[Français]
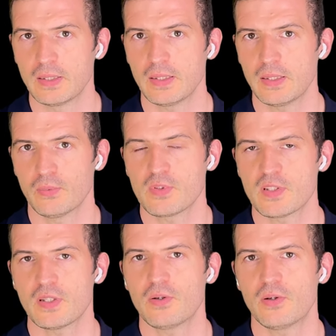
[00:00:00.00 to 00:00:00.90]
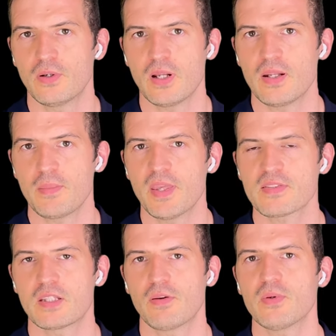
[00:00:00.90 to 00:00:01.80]
Et donc c'était la, bière,
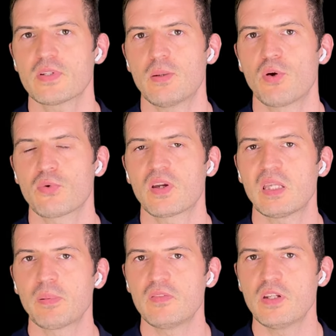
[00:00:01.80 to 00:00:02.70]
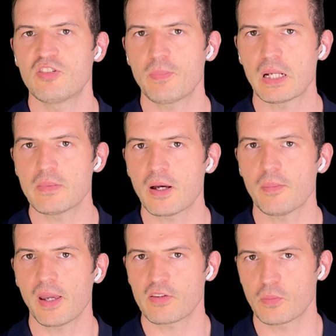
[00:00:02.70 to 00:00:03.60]
c'était vraiment la boisson qui était privilégiée par les
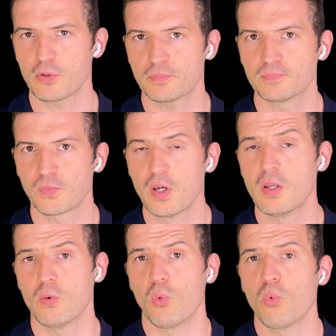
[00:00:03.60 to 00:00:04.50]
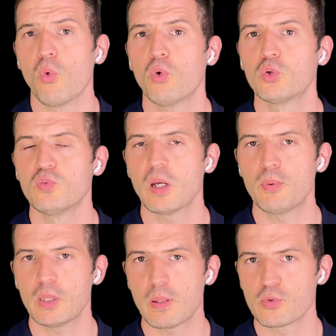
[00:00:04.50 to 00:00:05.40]
marins, par exemple. On, retrouvait un
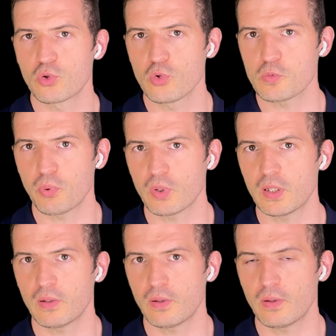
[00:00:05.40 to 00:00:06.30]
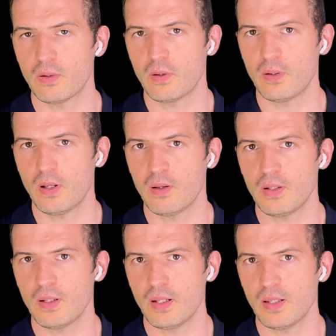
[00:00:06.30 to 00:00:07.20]
peu les mêmes choses pour les, euh,
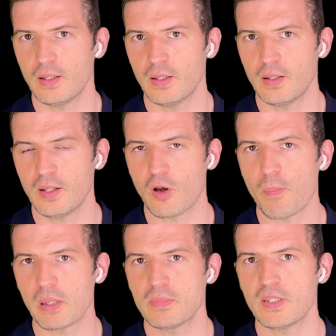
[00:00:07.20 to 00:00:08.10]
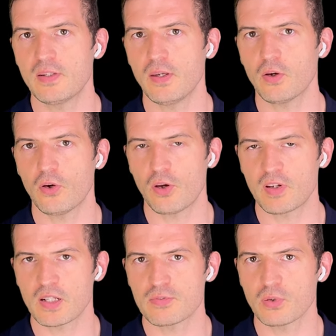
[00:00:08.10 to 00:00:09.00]
les, campagnes militaires
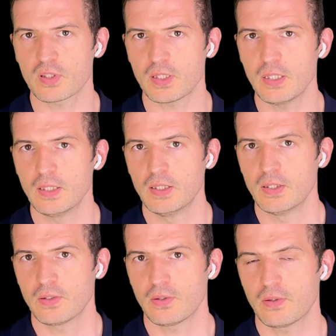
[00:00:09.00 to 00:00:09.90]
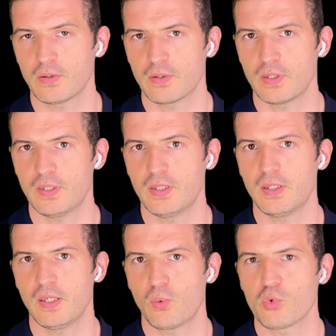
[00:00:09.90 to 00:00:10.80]
avec l'infanterie,
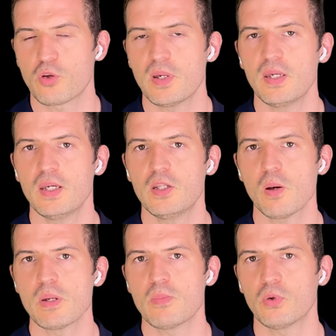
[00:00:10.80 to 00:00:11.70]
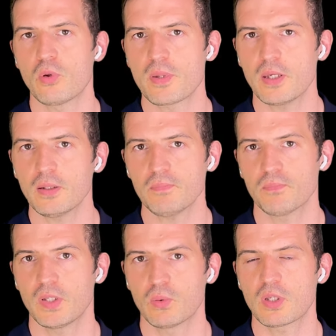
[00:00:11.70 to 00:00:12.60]
qui consommait énormément de bière,
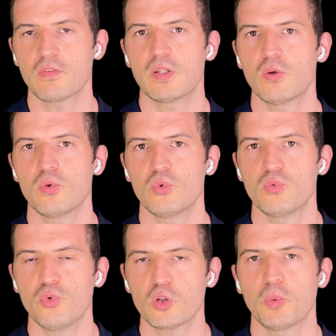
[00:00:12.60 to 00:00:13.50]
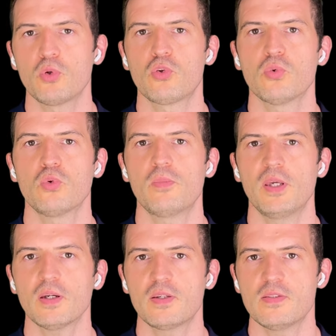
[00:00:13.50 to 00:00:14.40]
et donc il y avait une forte production de
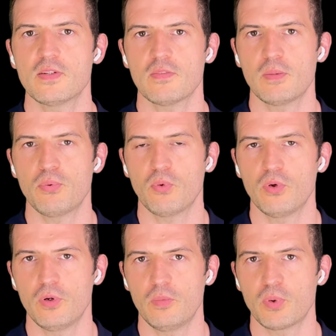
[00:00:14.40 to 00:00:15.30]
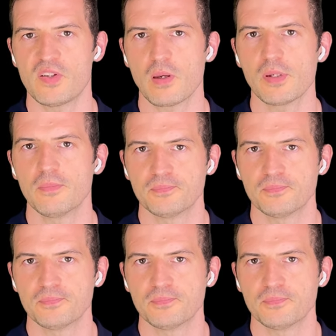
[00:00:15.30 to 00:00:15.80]
bière qui servait pour, pour les armées.